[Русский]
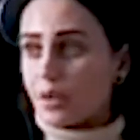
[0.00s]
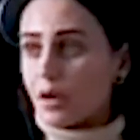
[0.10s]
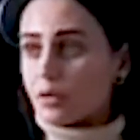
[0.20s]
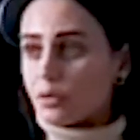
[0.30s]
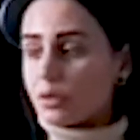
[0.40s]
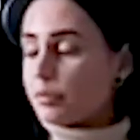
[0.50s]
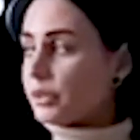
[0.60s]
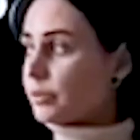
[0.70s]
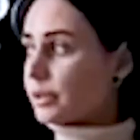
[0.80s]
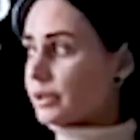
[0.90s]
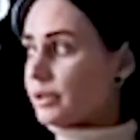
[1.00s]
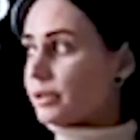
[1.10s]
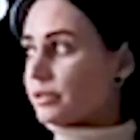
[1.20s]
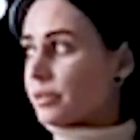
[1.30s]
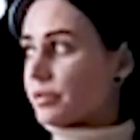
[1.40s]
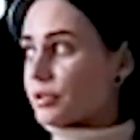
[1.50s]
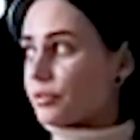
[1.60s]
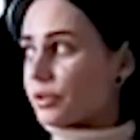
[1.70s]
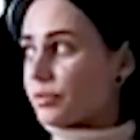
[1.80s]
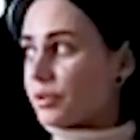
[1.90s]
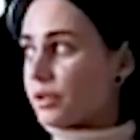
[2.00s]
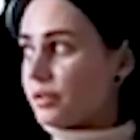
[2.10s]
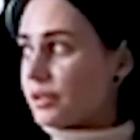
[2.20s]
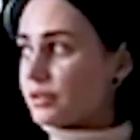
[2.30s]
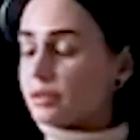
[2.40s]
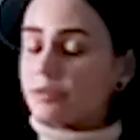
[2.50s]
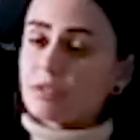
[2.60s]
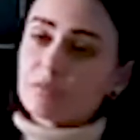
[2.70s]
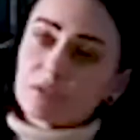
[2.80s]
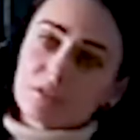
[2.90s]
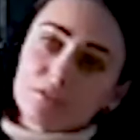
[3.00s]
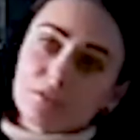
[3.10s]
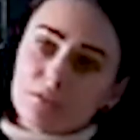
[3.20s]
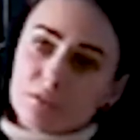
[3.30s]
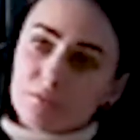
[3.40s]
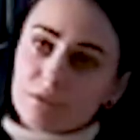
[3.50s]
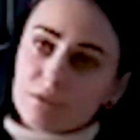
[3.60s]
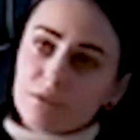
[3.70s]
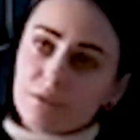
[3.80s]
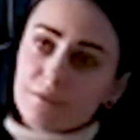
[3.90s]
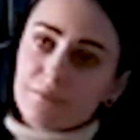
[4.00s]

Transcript: Вот об этом хотела с вами сегодня поговорить, о зависимости к зависимости.